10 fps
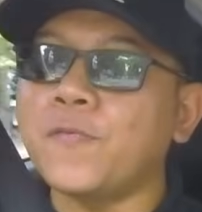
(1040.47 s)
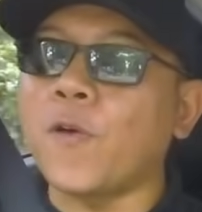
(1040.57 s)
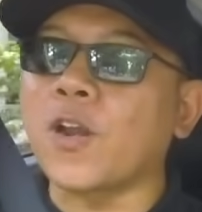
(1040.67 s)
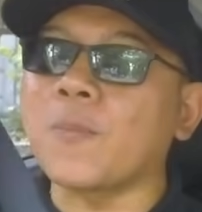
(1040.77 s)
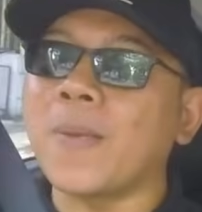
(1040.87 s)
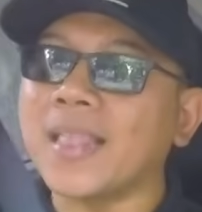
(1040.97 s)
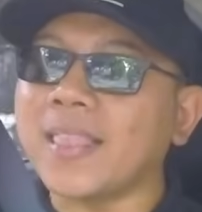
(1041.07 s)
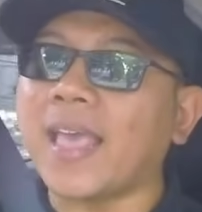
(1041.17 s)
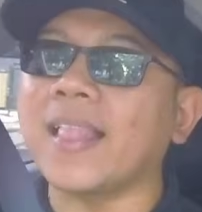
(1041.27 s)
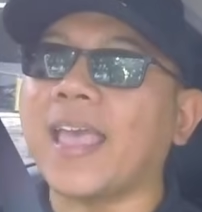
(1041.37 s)
format
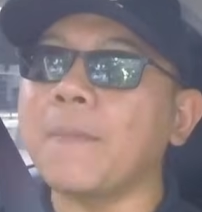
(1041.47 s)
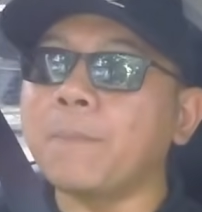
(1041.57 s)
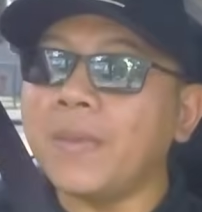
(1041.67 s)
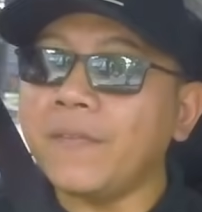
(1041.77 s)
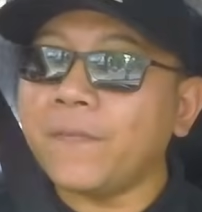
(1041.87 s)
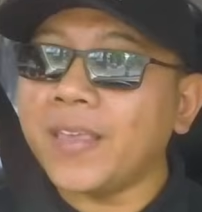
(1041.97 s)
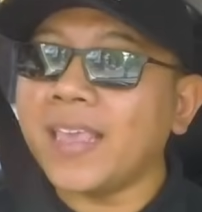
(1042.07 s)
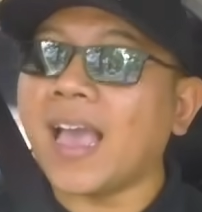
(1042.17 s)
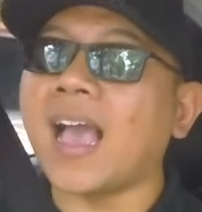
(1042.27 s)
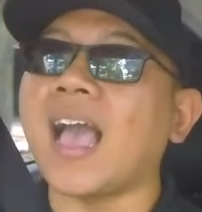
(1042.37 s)
LMPV
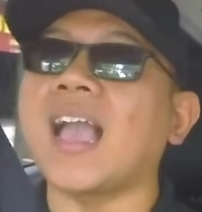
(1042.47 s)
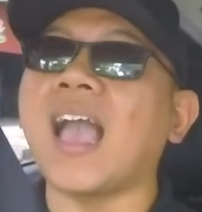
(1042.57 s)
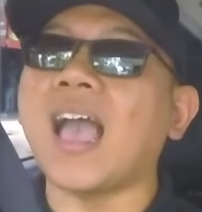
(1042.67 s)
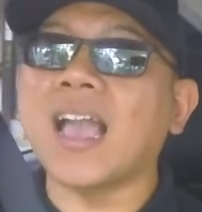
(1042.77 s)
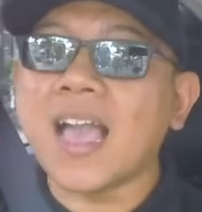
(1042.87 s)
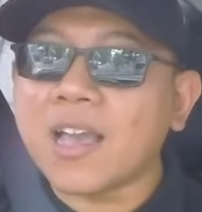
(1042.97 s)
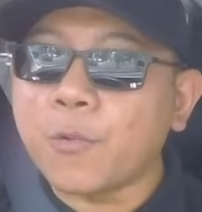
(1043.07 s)
yang agak-agak